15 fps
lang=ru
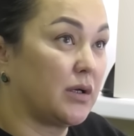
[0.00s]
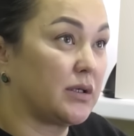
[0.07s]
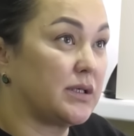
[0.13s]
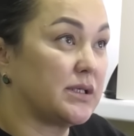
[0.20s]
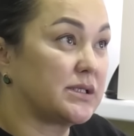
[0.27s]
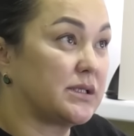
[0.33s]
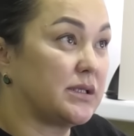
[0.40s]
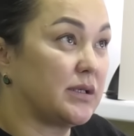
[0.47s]

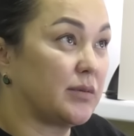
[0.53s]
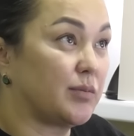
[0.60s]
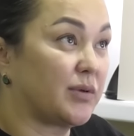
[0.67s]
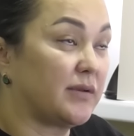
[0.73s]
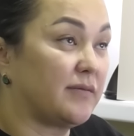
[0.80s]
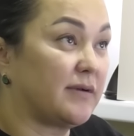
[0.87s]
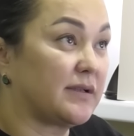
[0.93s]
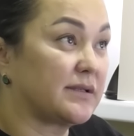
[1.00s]
если
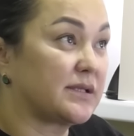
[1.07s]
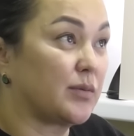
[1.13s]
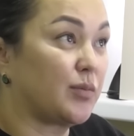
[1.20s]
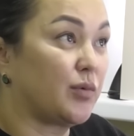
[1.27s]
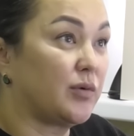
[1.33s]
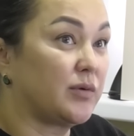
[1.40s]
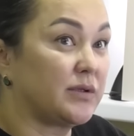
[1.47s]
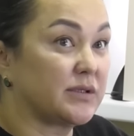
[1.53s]
подвал
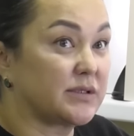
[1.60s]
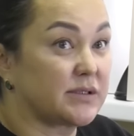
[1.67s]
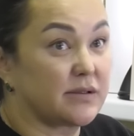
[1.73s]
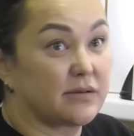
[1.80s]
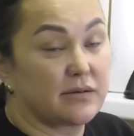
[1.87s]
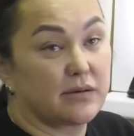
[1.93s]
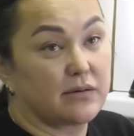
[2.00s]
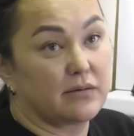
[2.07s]

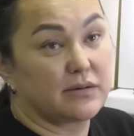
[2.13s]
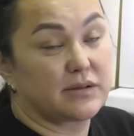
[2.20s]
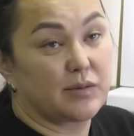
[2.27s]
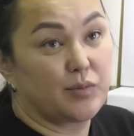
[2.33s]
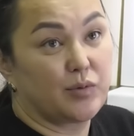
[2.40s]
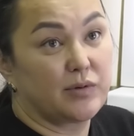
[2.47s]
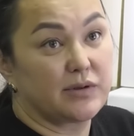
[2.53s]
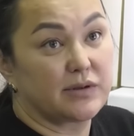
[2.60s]
заполнился, э,
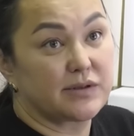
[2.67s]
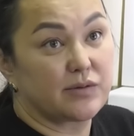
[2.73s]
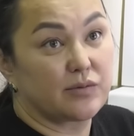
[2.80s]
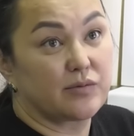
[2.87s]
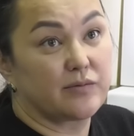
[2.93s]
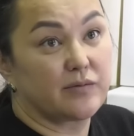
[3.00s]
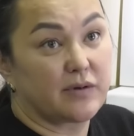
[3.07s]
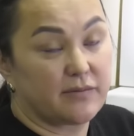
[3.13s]
заполнился
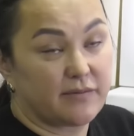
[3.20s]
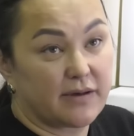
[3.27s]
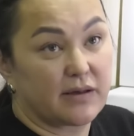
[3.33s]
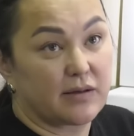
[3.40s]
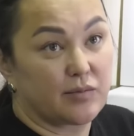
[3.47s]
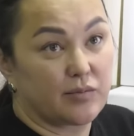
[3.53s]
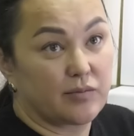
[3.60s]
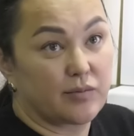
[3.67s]
он
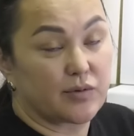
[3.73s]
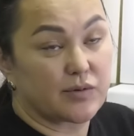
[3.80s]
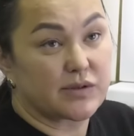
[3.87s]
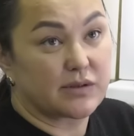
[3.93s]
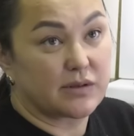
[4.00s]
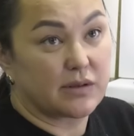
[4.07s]
вырывает просто